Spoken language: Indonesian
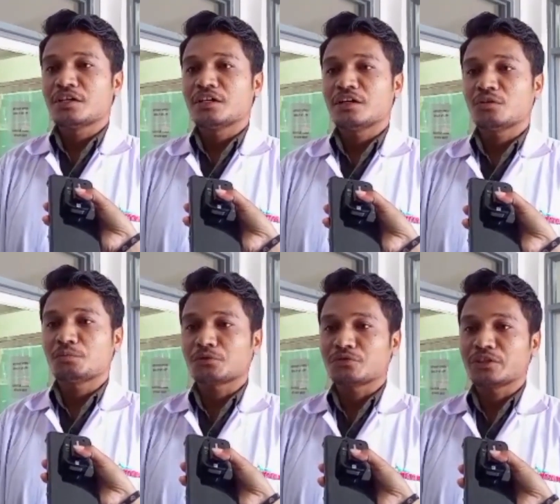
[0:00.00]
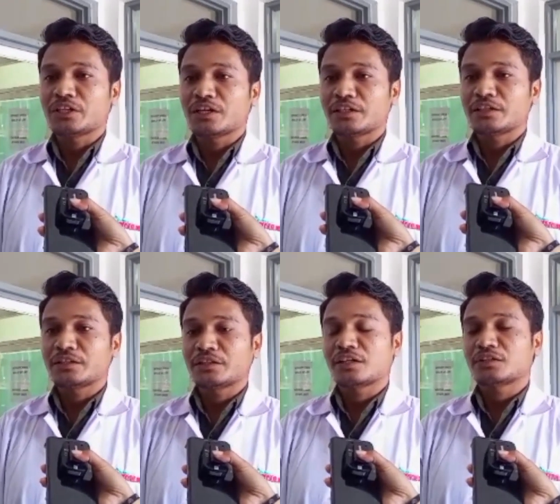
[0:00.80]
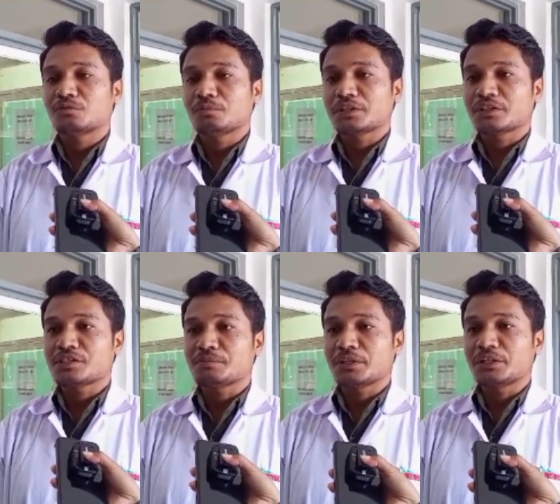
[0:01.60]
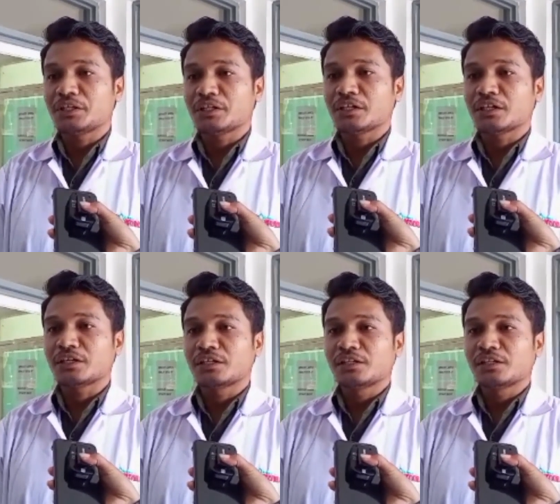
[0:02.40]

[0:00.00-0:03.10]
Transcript: a uh, oportunidade a tu participar e a,